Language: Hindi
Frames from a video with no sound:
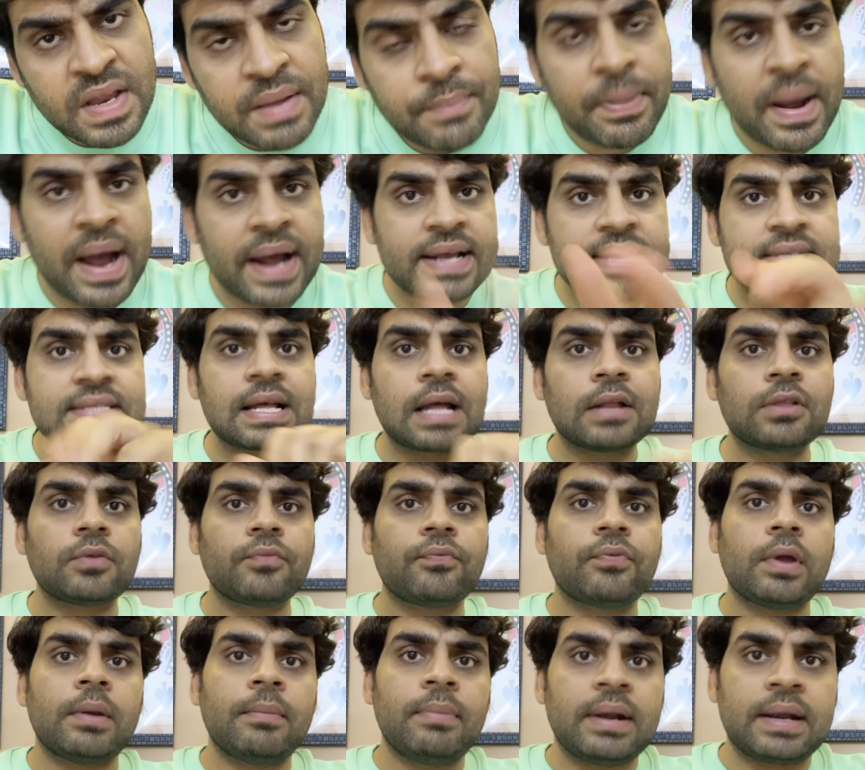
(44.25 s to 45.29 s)
पाकिस्तान तो
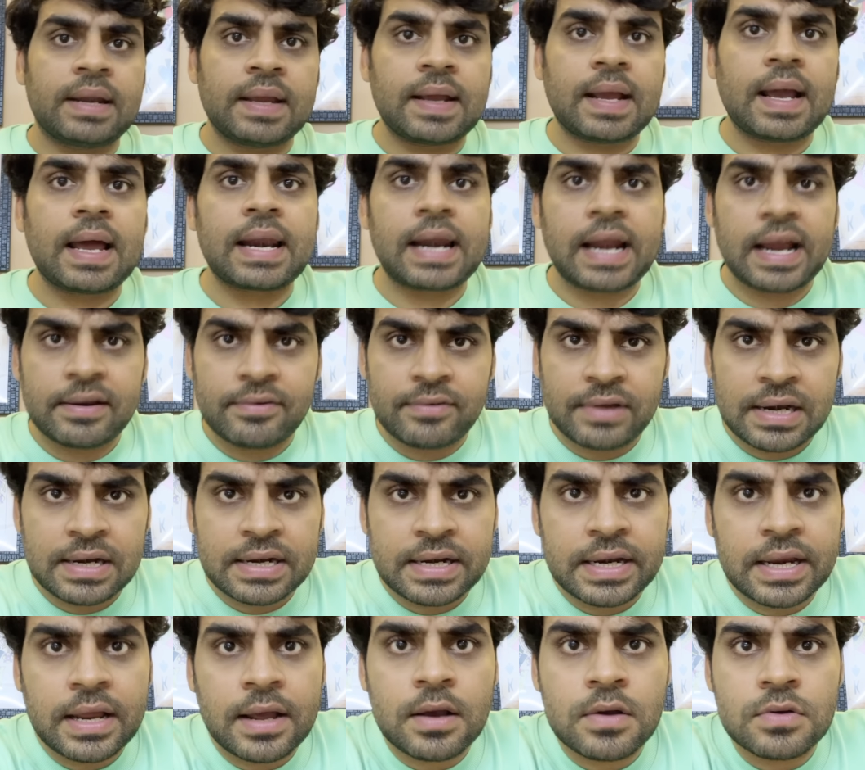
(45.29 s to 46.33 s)
फिर भी ठीक है
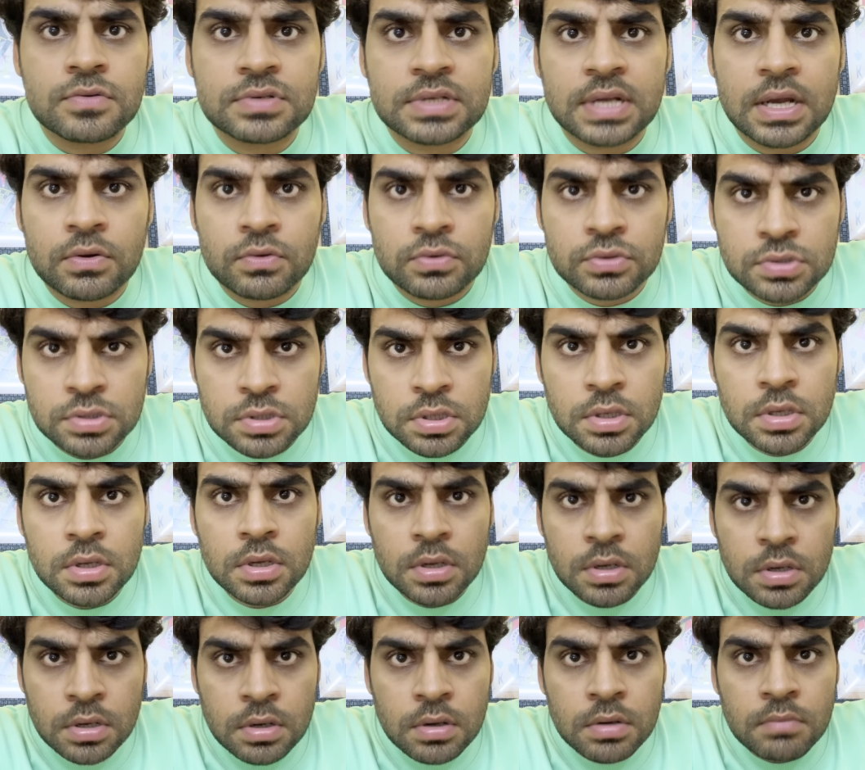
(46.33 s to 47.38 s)
राइवलरी है उसका कुछ
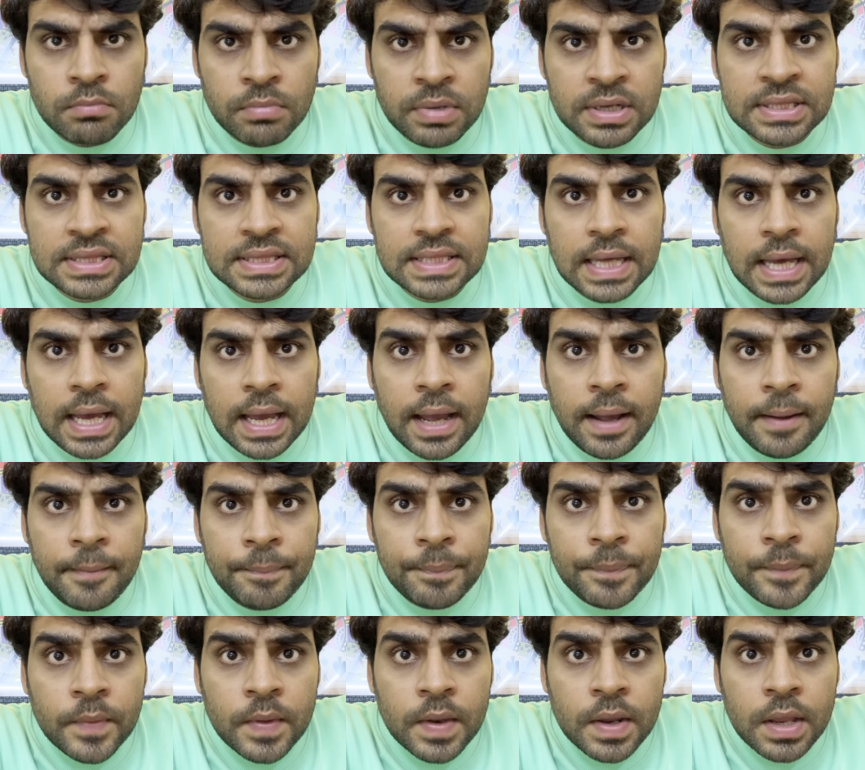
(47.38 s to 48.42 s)
बनता है
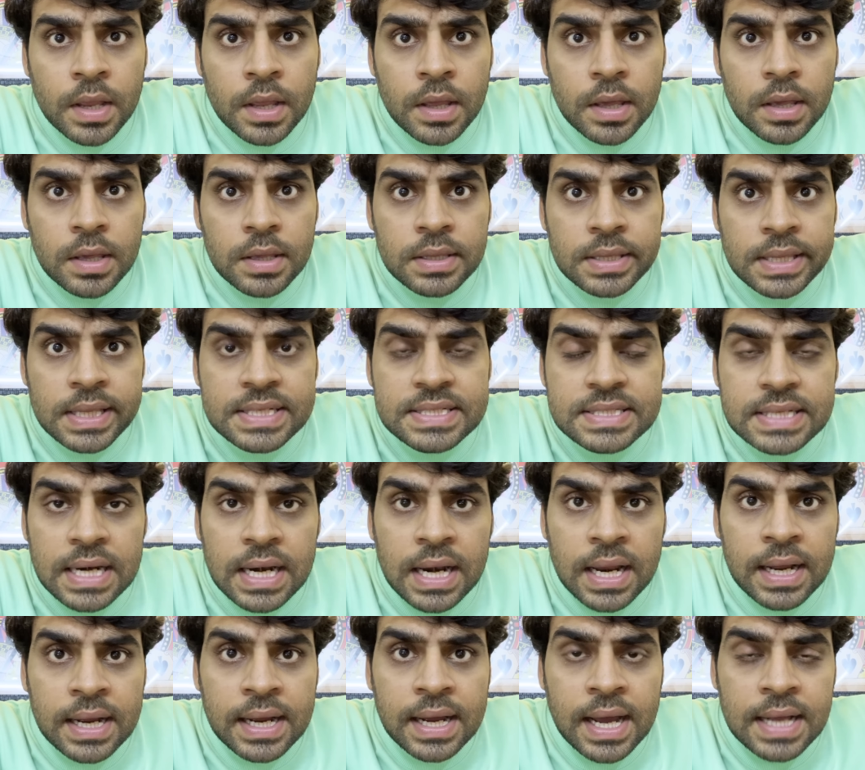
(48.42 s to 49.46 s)
ये
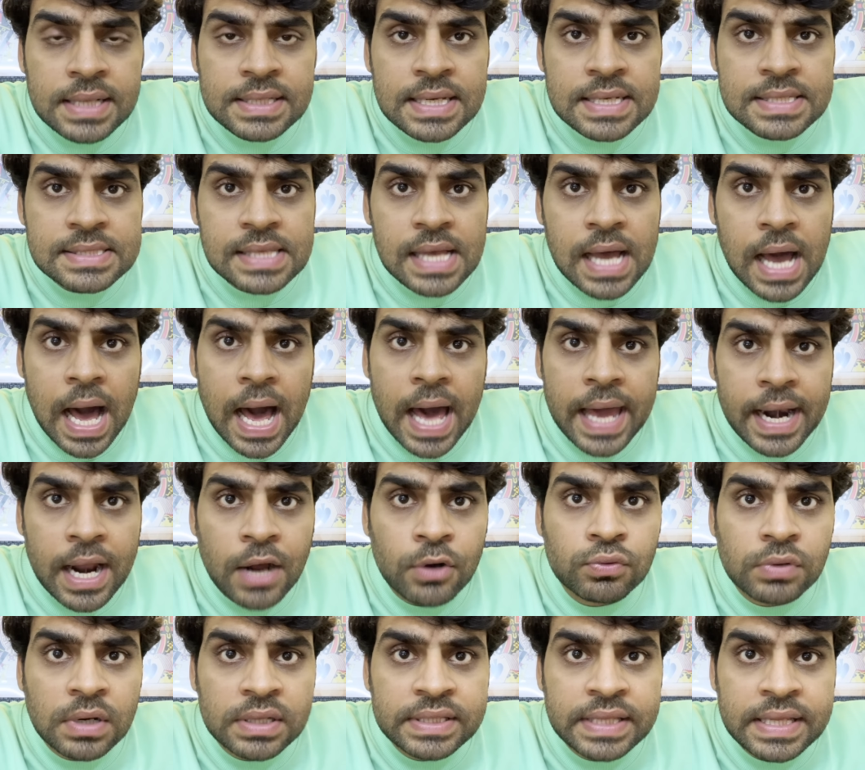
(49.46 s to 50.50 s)
श्रीलंका जैसा हारा
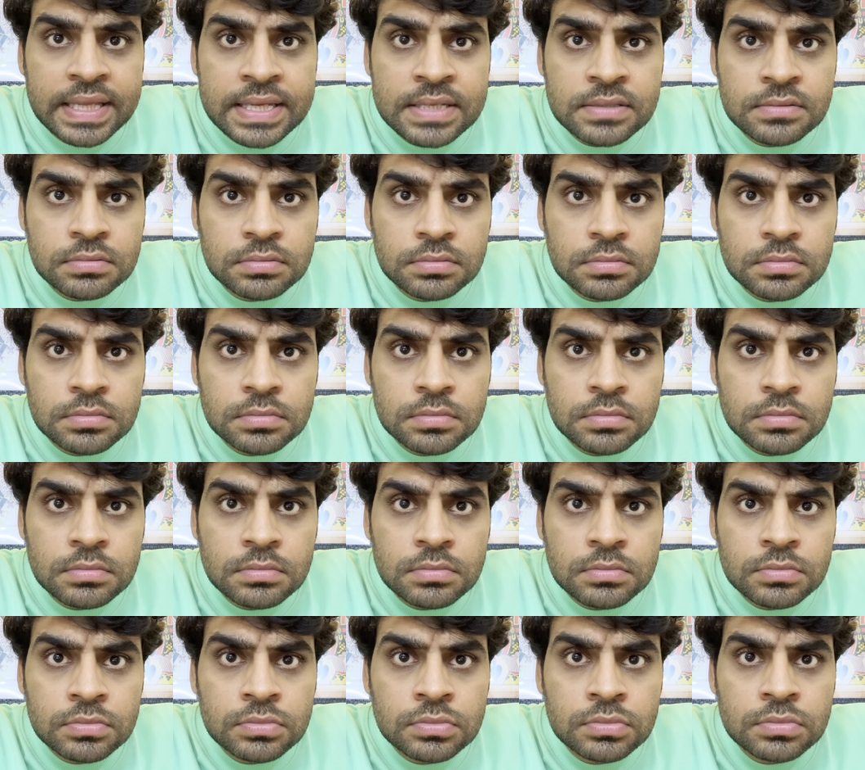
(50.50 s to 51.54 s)
हुआ देश
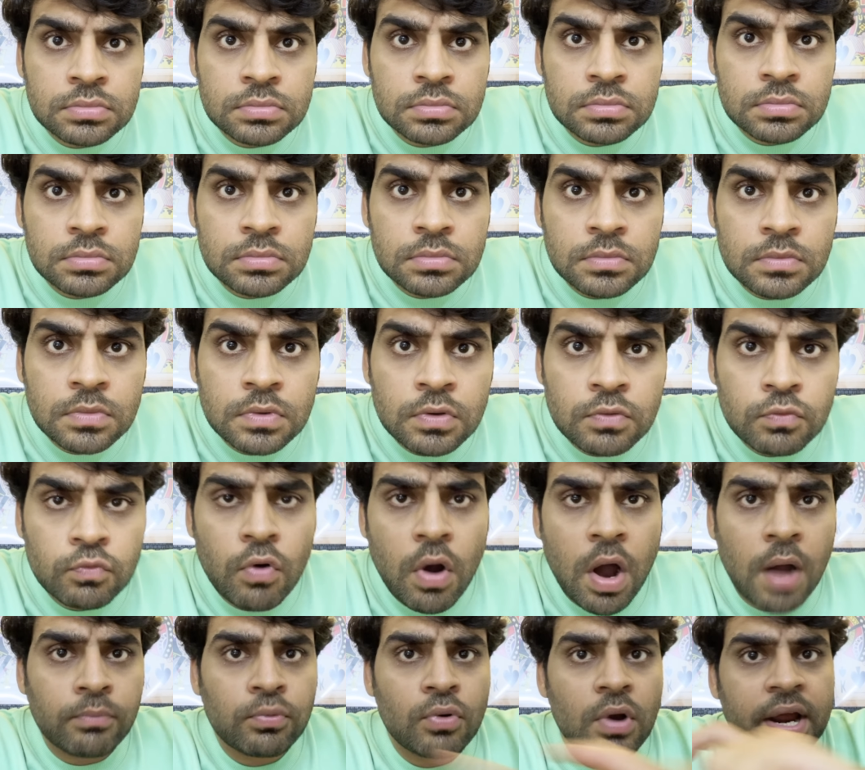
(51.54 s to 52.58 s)

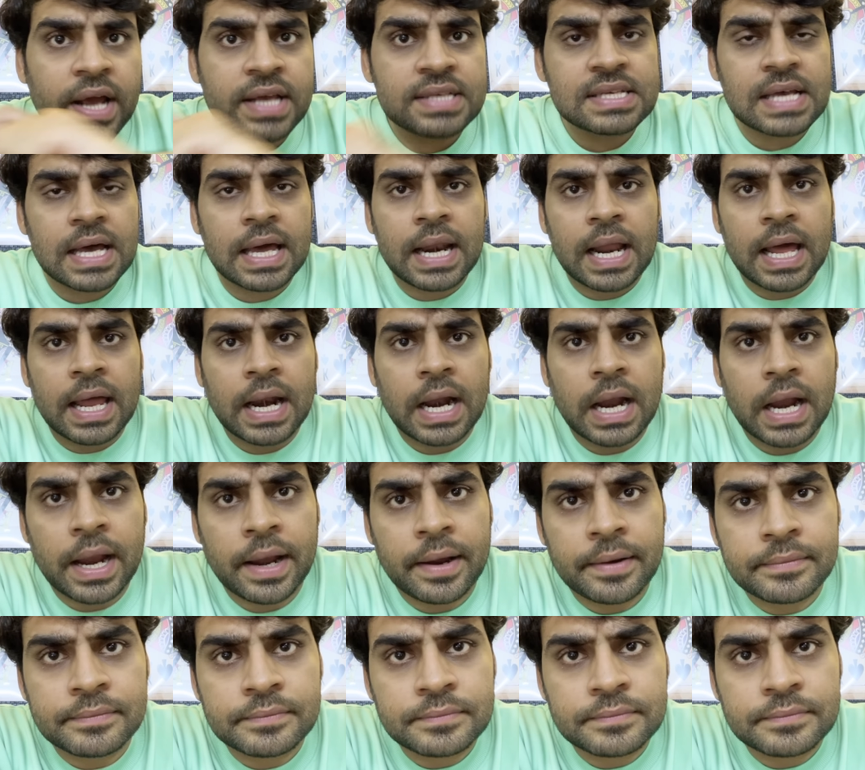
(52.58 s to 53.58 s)
वो हमको कैसे हरा रहा है